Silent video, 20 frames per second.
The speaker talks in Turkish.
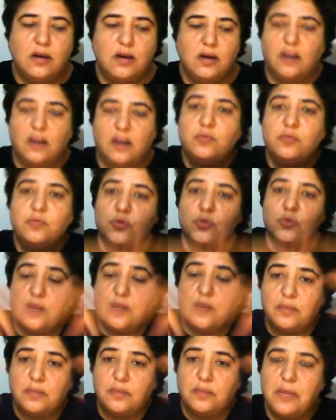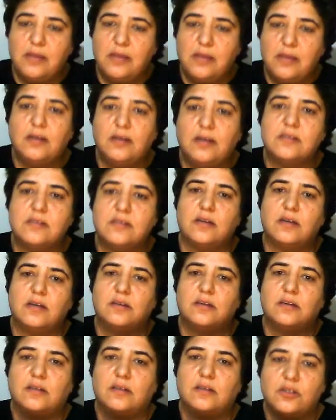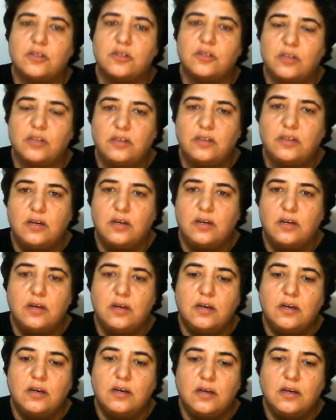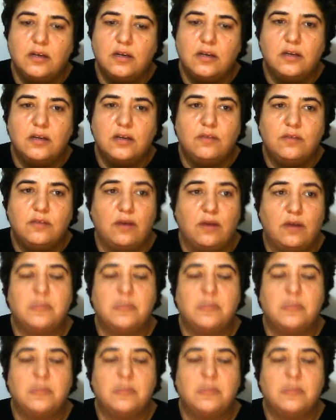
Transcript: Atmosferde belli gazlar arkadaşlar e, var.